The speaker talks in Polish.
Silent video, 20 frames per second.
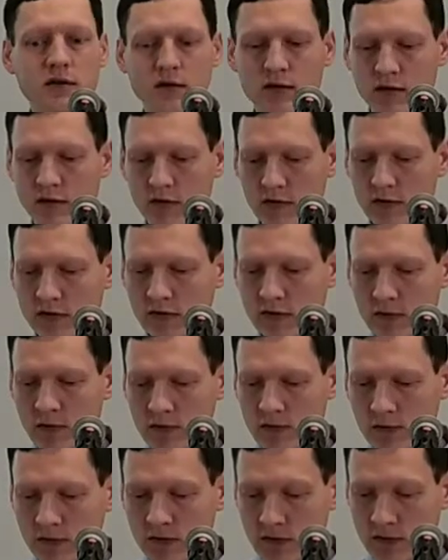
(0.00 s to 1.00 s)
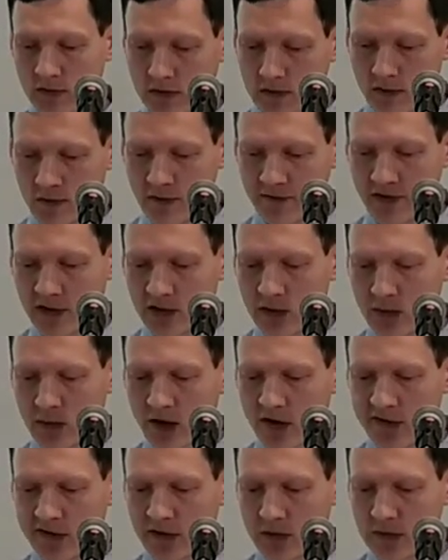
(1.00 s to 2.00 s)
e, z Ewangelii
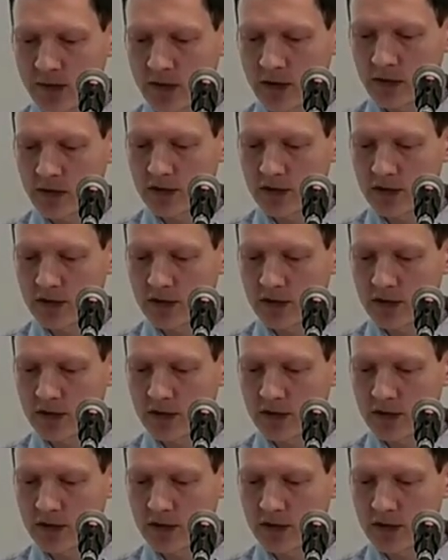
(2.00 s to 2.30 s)
Łukasza, 8